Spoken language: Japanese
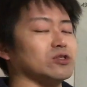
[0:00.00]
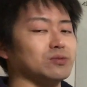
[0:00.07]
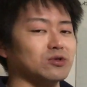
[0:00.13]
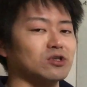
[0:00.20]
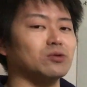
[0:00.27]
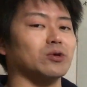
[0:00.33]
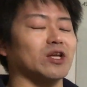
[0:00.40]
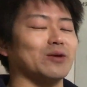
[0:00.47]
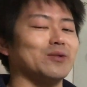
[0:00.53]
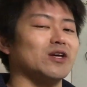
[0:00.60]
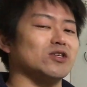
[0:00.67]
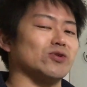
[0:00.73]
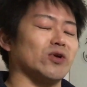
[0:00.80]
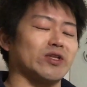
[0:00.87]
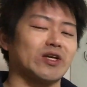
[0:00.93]
自分にも
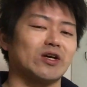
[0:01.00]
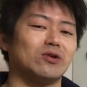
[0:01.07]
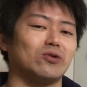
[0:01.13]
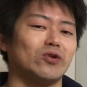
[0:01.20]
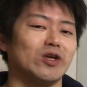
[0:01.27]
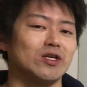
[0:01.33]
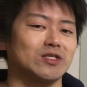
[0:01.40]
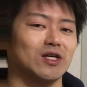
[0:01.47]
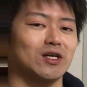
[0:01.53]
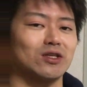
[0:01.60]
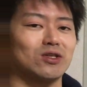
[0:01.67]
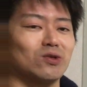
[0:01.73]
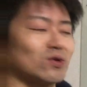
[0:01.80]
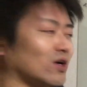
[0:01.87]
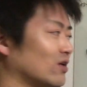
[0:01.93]
ダメージを与えるクリーチャーっ
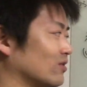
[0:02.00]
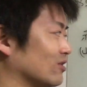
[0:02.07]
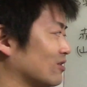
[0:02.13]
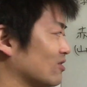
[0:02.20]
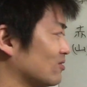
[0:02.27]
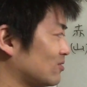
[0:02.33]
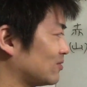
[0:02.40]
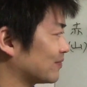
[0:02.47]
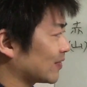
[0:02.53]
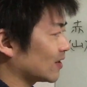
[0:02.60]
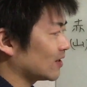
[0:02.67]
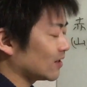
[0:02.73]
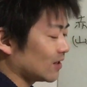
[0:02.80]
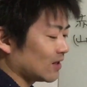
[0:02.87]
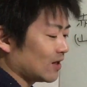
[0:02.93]
ていうのがあるんですけど
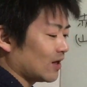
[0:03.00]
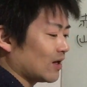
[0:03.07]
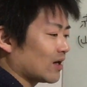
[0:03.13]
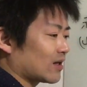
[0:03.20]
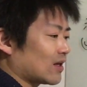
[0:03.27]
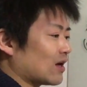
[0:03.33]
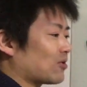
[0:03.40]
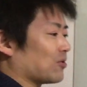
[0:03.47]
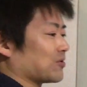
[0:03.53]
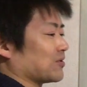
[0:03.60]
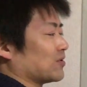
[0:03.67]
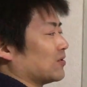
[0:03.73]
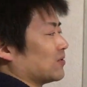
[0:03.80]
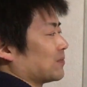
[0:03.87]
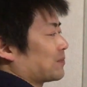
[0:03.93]
結構
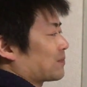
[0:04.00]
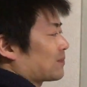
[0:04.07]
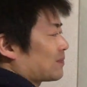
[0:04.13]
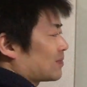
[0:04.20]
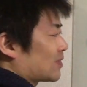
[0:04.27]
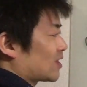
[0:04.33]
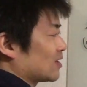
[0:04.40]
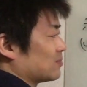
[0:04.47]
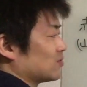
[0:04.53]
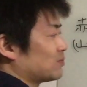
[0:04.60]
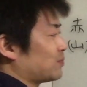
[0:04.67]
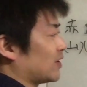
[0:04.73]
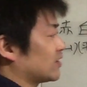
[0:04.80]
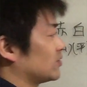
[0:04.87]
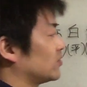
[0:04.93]
その
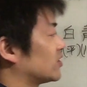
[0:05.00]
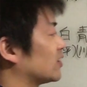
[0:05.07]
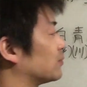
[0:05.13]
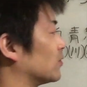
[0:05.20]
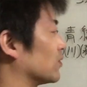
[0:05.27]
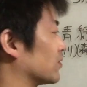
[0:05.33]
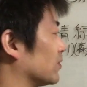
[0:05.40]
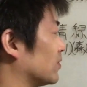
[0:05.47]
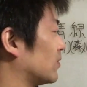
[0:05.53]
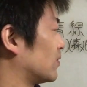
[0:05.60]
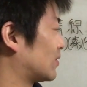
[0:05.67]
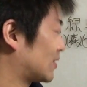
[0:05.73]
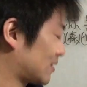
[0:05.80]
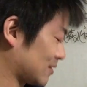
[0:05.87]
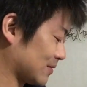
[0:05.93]
物販においてもその
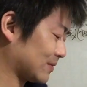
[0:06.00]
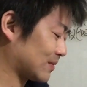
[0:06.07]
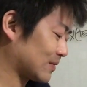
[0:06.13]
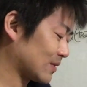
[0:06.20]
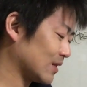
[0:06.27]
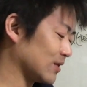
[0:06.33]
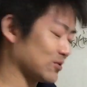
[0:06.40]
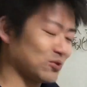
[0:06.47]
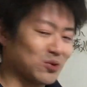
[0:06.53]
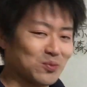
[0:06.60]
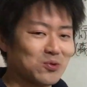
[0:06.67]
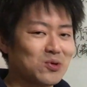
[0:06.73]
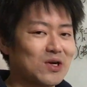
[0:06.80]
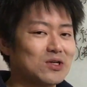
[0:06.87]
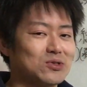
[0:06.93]
すごい
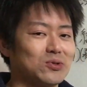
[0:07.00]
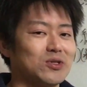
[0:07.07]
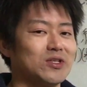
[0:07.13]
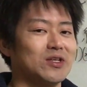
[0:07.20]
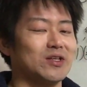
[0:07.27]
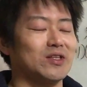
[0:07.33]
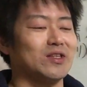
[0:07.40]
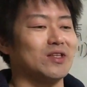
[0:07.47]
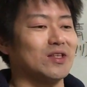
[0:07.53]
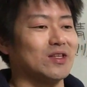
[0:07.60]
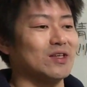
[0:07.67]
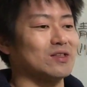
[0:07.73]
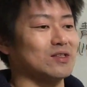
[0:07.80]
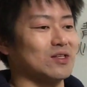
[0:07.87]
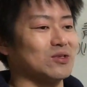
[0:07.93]
儲かる商品なん
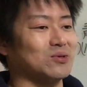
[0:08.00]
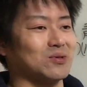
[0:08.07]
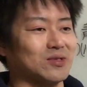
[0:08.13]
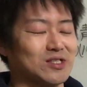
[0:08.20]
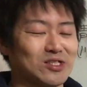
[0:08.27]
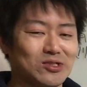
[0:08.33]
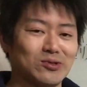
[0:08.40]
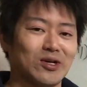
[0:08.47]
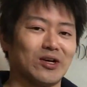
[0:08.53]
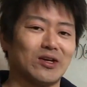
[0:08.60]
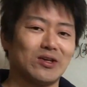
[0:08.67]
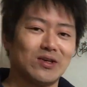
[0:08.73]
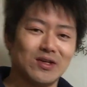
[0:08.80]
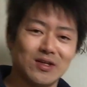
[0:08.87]
ですけど実は